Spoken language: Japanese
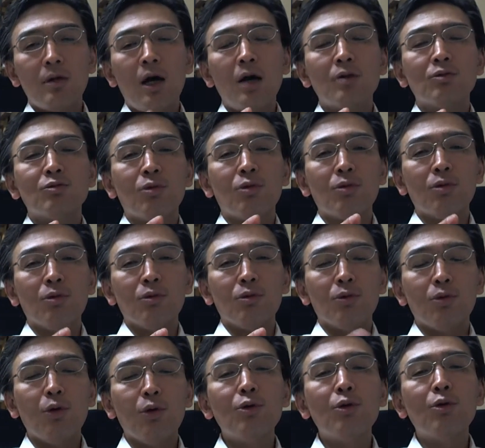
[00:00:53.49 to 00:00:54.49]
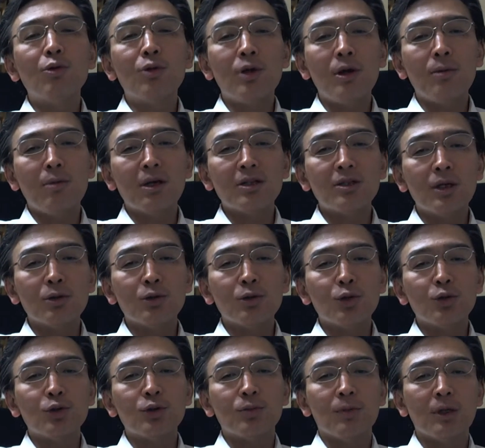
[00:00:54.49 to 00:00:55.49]
あるところのロイホで待ち合わ
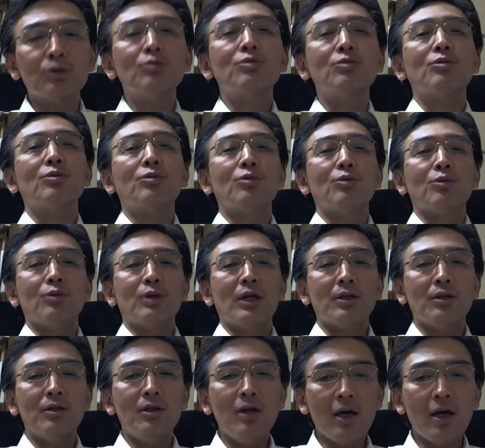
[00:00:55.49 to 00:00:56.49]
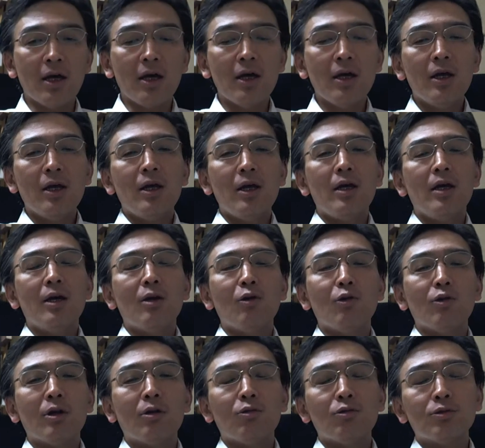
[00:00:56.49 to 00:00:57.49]
せをしましょうということになって、え
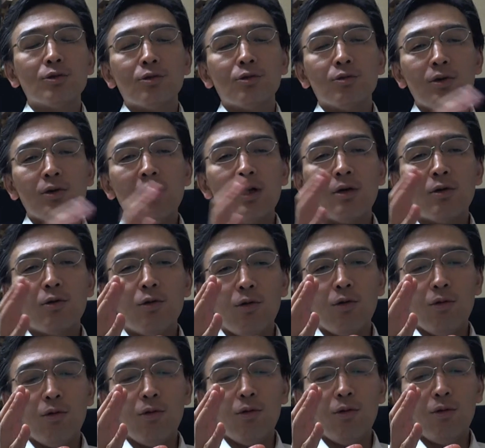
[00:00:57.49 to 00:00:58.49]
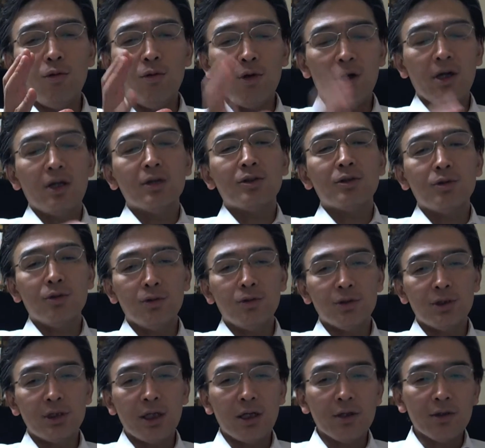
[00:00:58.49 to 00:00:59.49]
ロイヤルホストで、こう、お話を
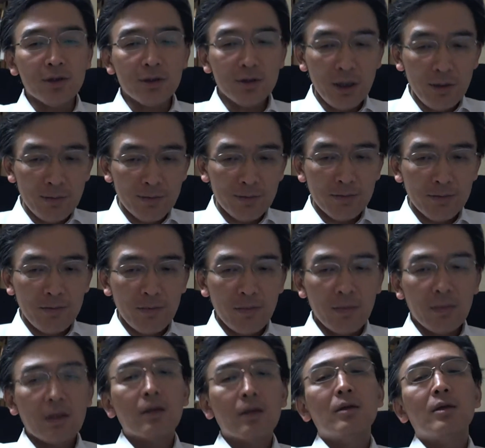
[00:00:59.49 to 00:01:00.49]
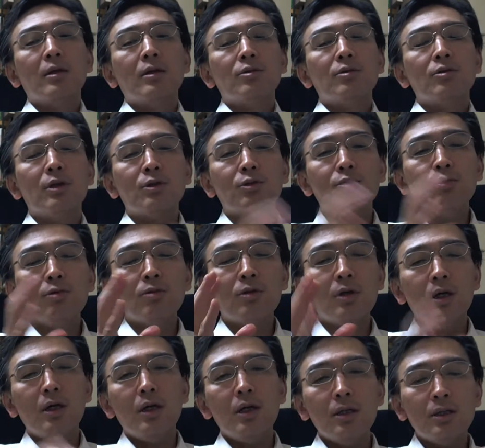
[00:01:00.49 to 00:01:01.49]
したんですね。それでその
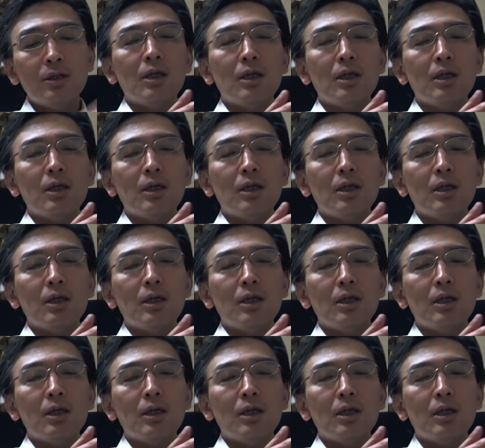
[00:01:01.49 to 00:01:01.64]
経営